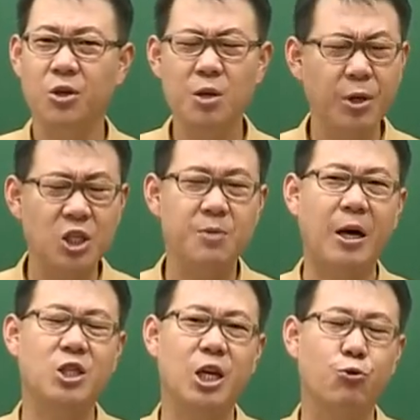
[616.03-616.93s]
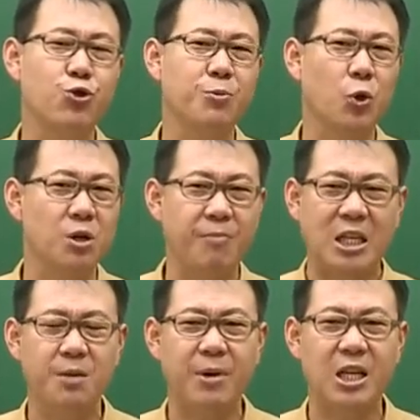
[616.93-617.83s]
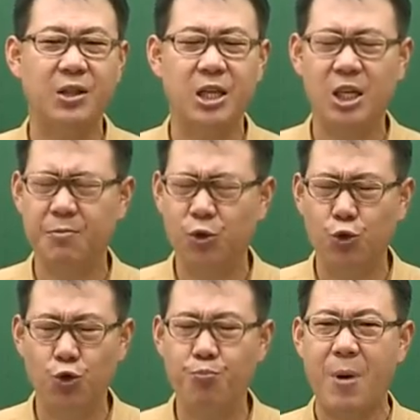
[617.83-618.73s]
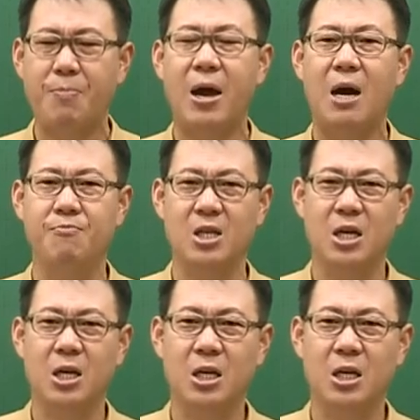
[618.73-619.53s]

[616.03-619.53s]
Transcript: 이번 지방직에 95점 만점 받았다는 사람 수룩빽빽합니다.